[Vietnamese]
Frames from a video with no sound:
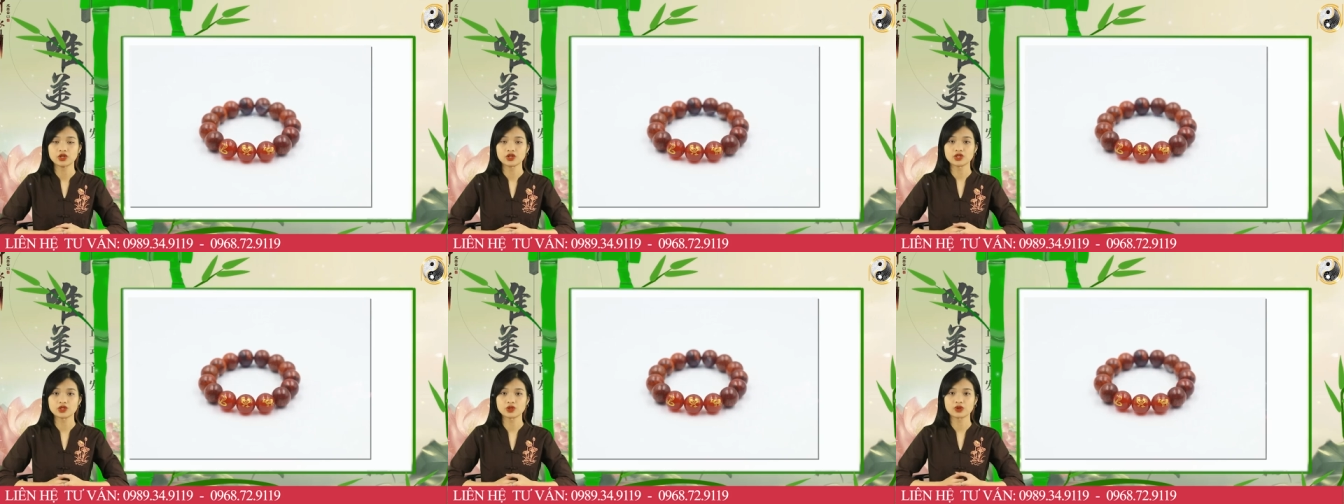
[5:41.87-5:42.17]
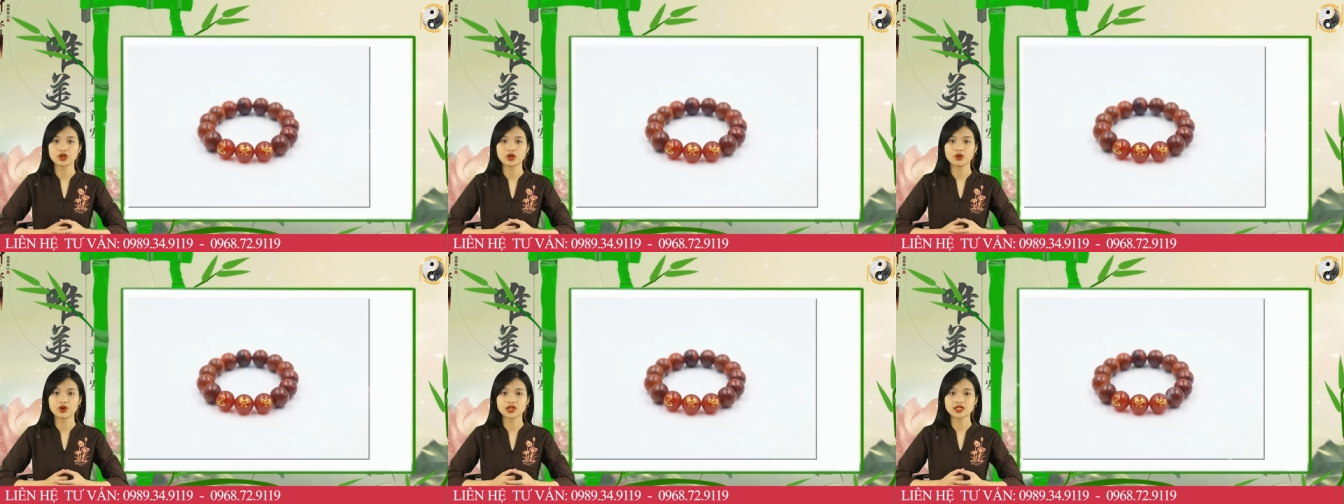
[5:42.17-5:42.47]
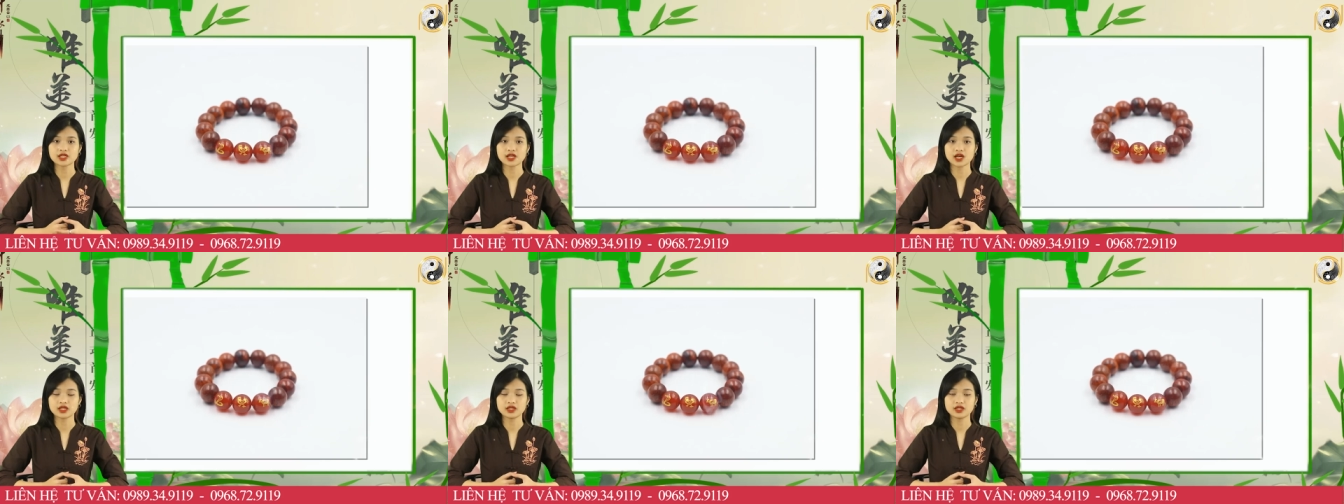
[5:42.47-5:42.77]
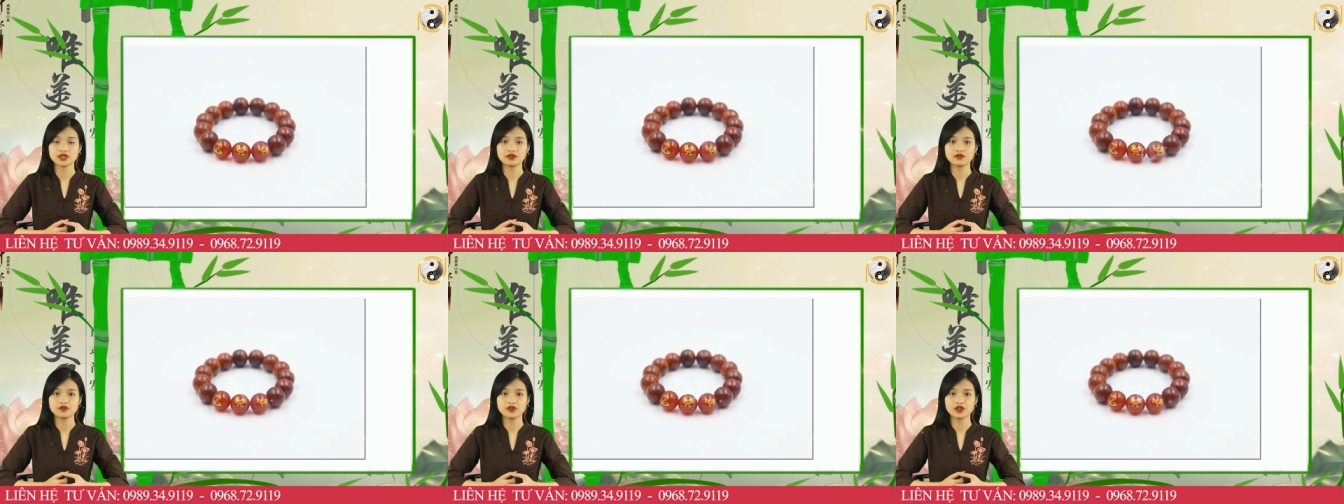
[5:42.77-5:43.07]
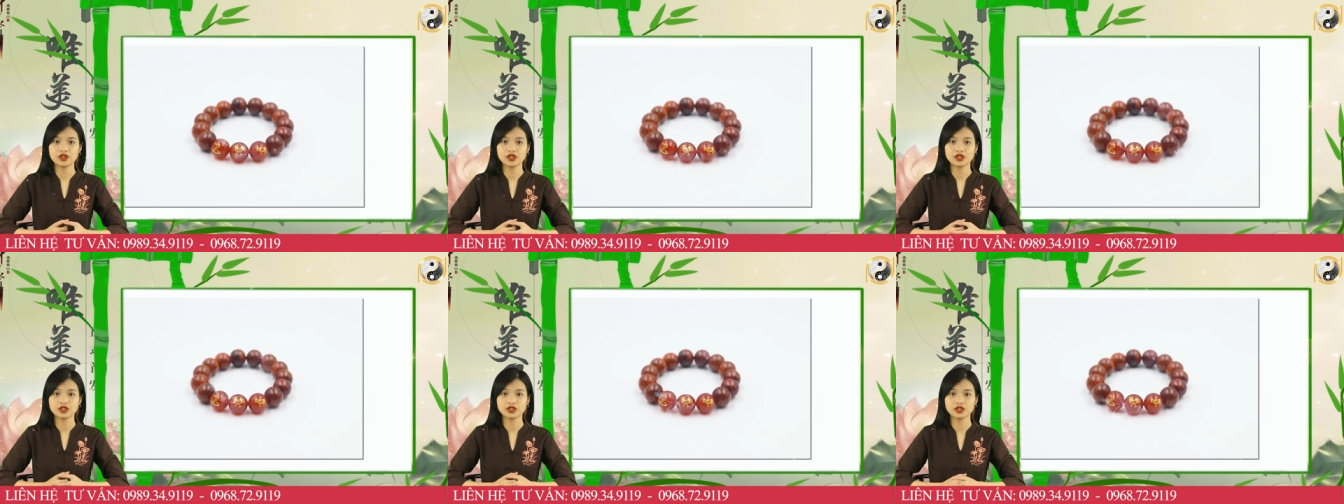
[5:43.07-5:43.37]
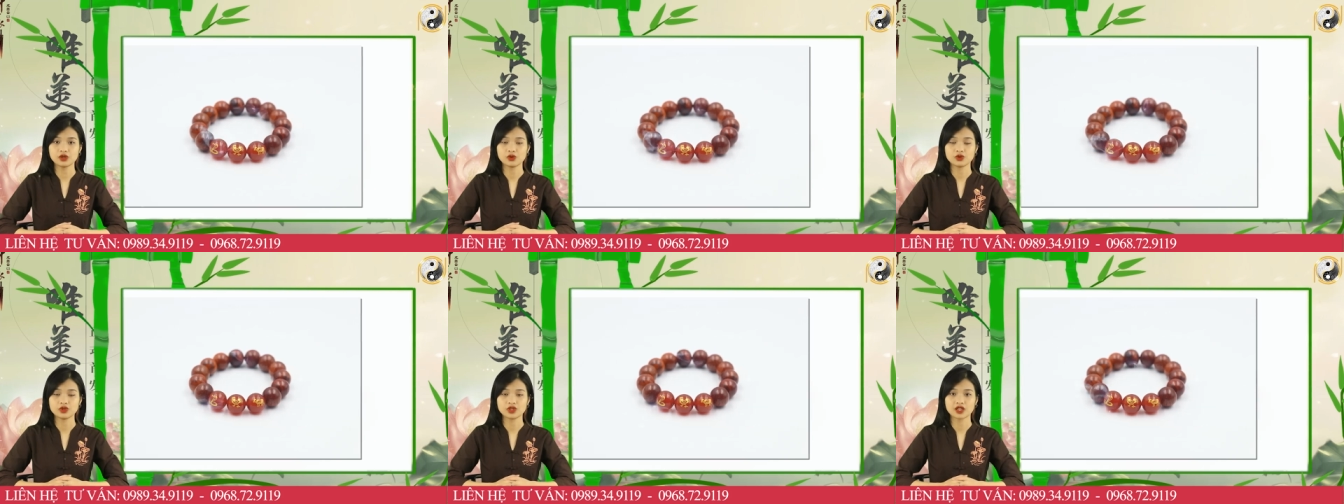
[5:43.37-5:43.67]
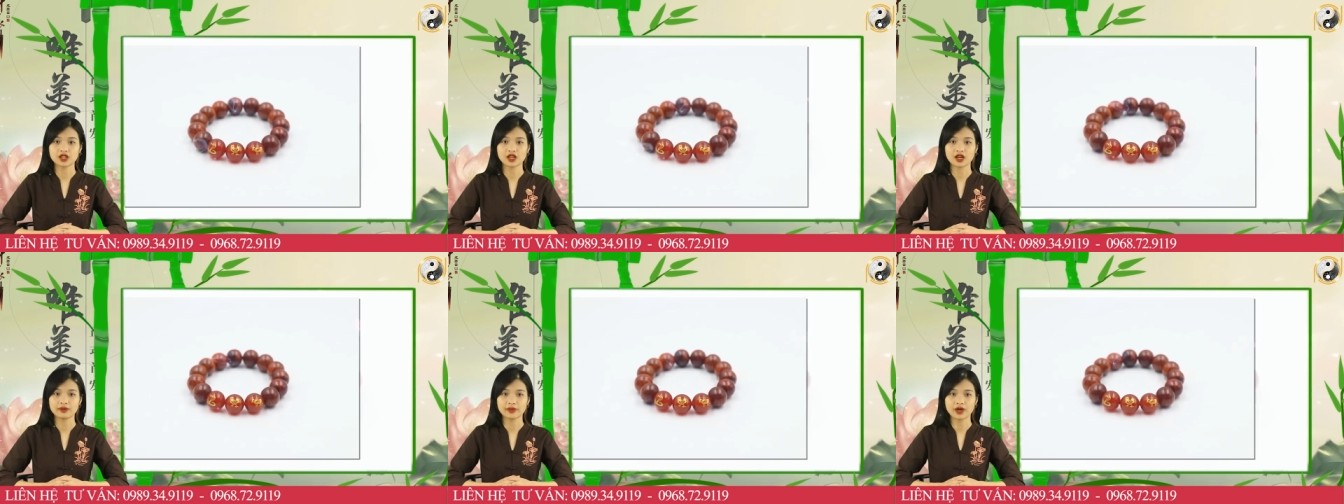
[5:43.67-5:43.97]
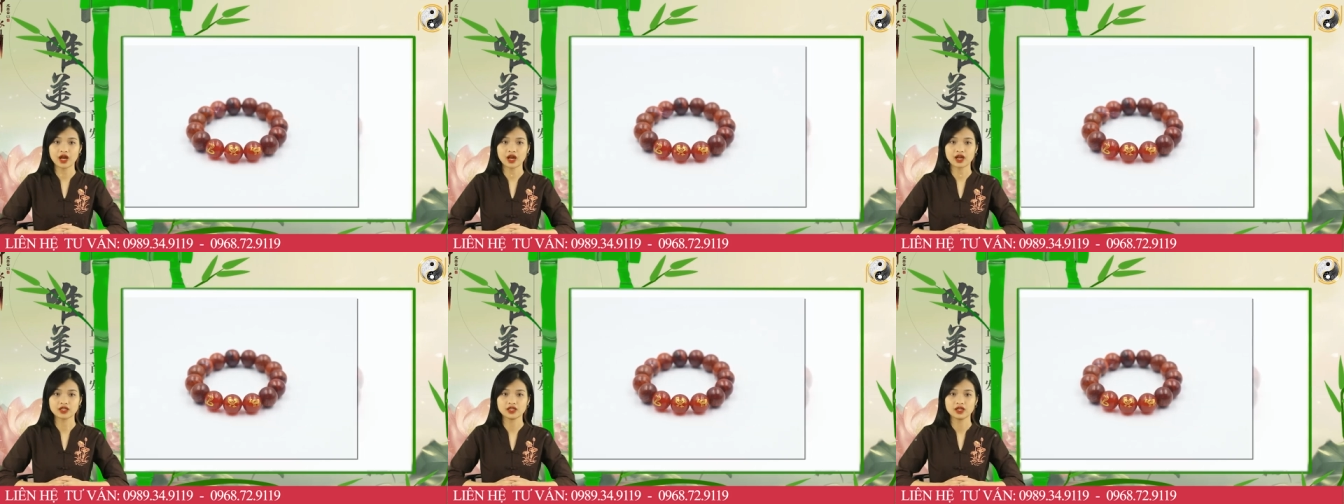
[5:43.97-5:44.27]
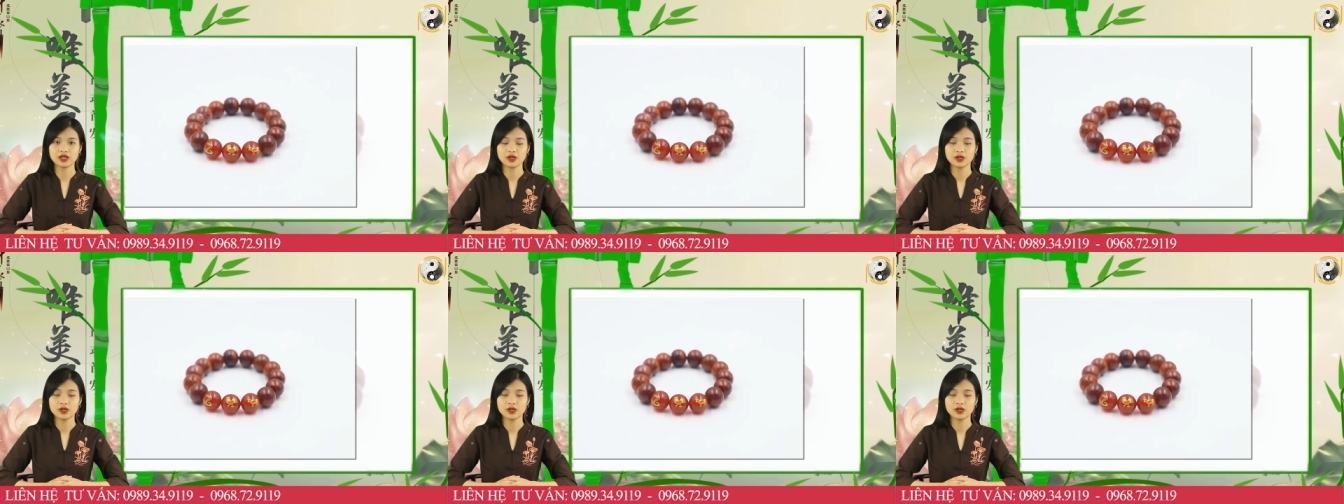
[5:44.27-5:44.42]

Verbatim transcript: dùng để hóa giải thị phi, tiểu nhân hãm hại,